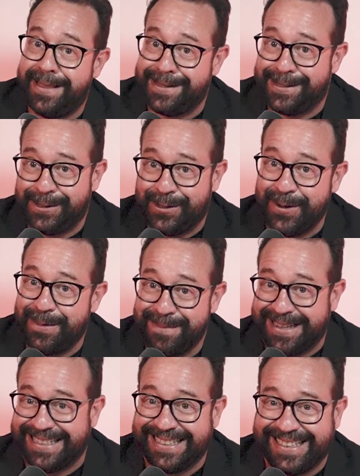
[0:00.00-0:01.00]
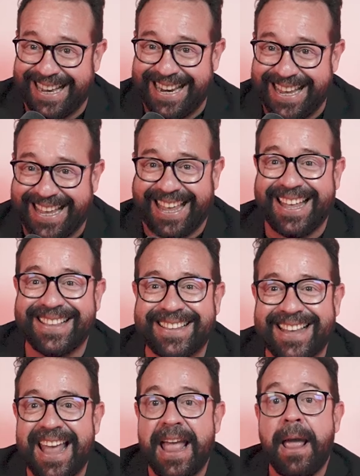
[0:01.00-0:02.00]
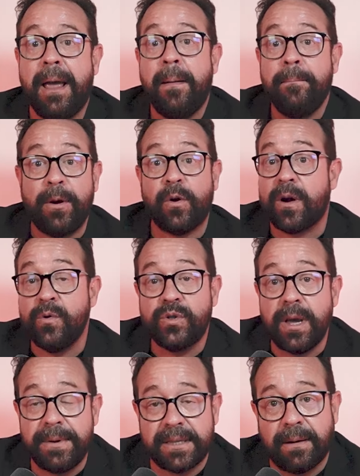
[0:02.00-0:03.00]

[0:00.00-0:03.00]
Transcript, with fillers: decisión más inteligente, pero renuncié a mi